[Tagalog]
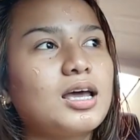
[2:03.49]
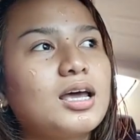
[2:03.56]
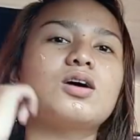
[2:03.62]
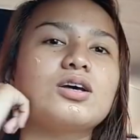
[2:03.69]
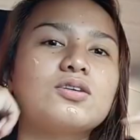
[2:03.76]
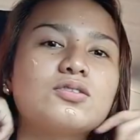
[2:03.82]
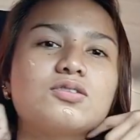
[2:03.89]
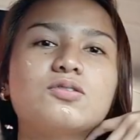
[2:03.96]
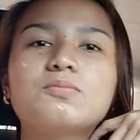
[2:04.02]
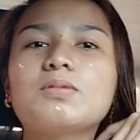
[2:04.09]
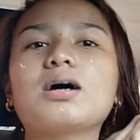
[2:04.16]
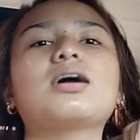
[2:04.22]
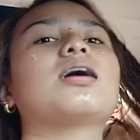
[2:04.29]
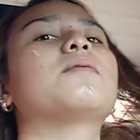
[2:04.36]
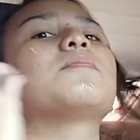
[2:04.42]
So, ayun,
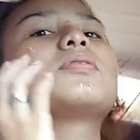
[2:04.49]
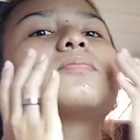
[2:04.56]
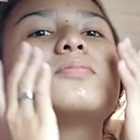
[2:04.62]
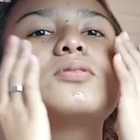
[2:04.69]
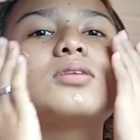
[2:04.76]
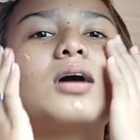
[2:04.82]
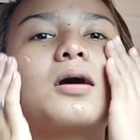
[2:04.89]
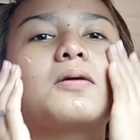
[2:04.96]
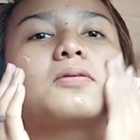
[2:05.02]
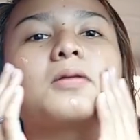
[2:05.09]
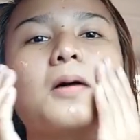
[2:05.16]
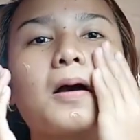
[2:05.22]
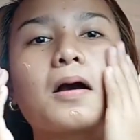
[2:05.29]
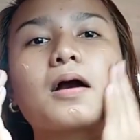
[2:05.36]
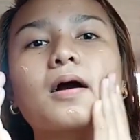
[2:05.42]
gumagamit muna ako
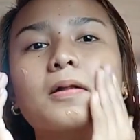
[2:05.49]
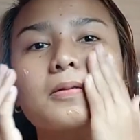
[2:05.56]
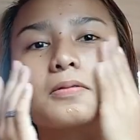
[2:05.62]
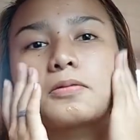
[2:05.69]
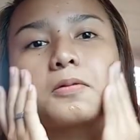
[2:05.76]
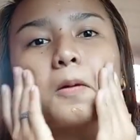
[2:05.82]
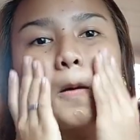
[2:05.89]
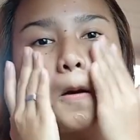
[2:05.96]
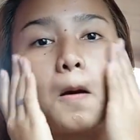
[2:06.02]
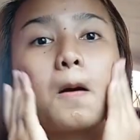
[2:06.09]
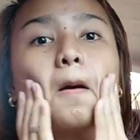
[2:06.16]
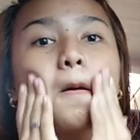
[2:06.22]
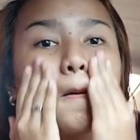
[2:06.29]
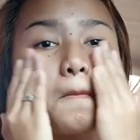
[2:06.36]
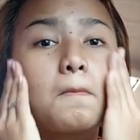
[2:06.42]
ng ganito.
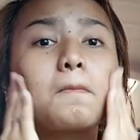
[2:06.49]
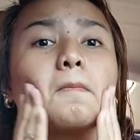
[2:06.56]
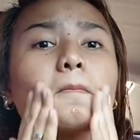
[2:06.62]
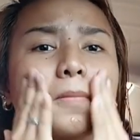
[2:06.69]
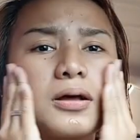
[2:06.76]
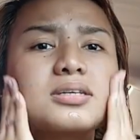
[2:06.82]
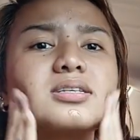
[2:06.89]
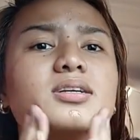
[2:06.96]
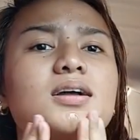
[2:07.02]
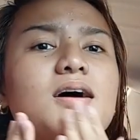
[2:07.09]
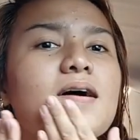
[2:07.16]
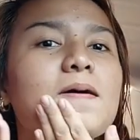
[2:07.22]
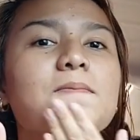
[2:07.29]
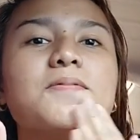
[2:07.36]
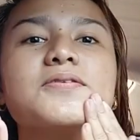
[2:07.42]
Kasi
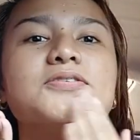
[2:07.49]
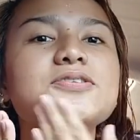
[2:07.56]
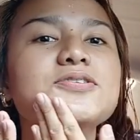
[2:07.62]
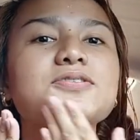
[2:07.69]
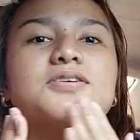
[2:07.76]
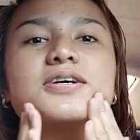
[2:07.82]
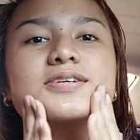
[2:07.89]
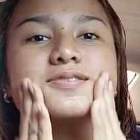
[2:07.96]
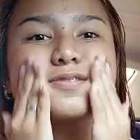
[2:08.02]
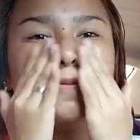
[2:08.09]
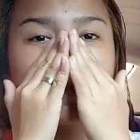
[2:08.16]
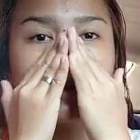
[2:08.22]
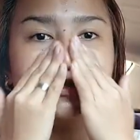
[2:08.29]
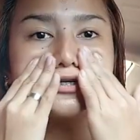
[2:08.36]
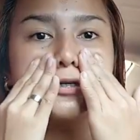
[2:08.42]
nakaka-moisturize
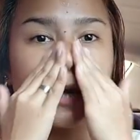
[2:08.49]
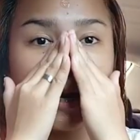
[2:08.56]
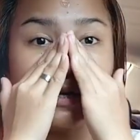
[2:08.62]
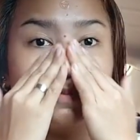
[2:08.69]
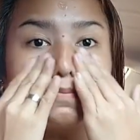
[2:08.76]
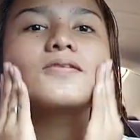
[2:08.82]
naman siya.